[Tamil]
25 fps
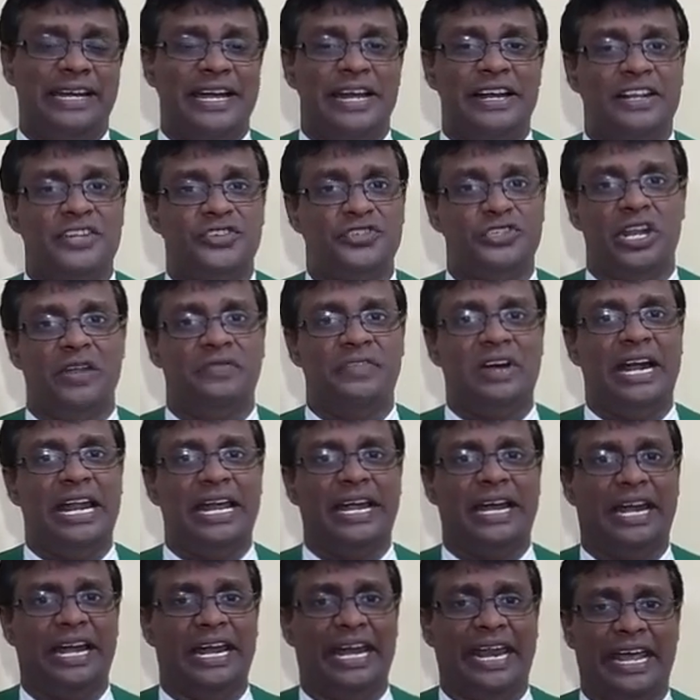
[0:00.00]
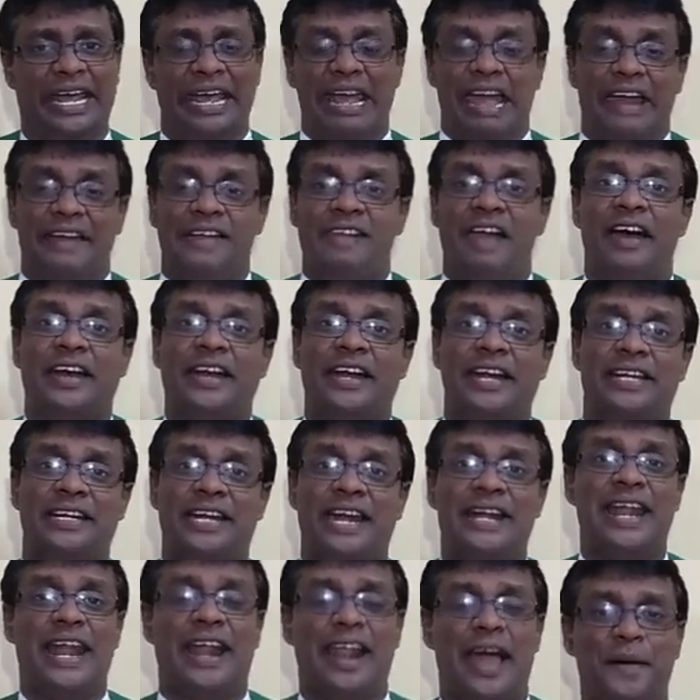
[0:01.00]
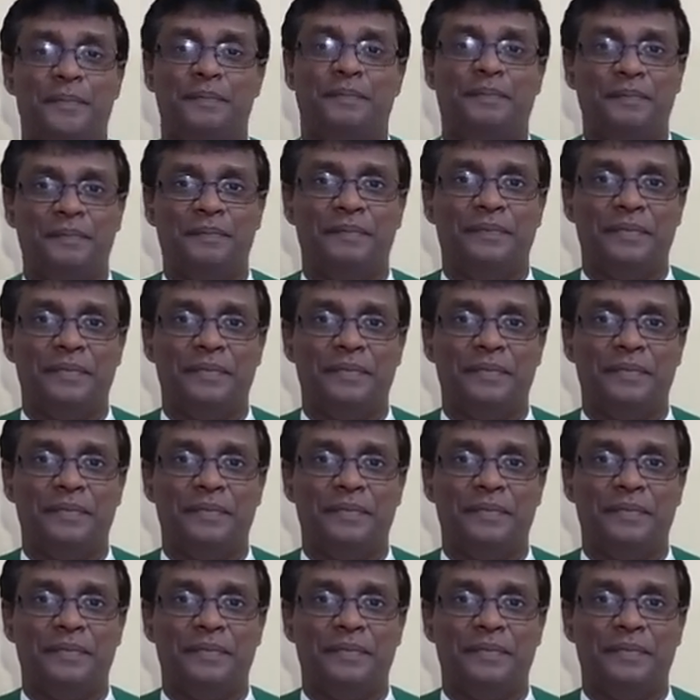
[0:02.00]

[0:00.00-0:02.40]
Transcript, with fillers: என்று சில வேலைகளிலே நாங்கள் எண்ணலாம்